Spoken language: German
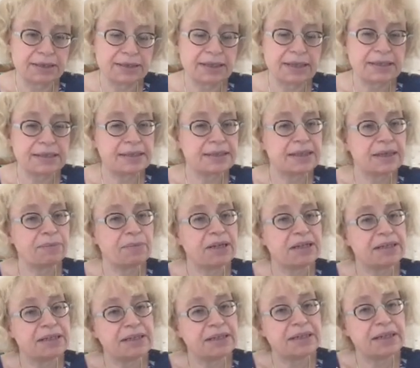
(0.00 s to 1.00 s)
Das heißt, das
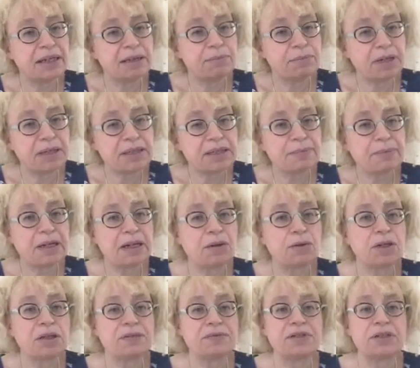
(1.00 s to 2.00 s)
MRT kann manchmal
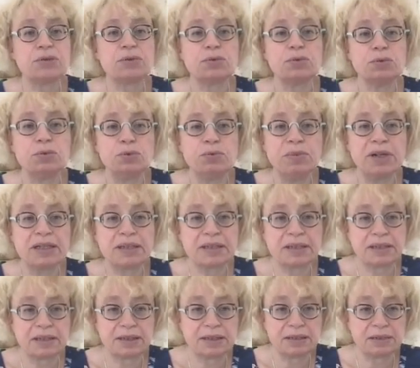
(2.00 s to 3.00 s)
auch etwas
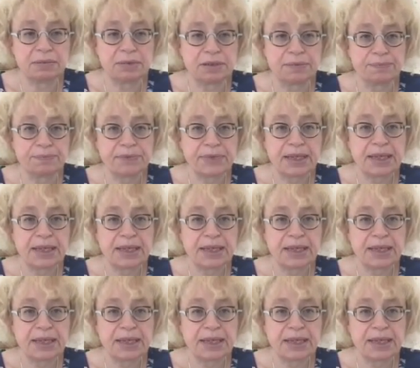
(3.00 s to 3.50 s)
übertreiben.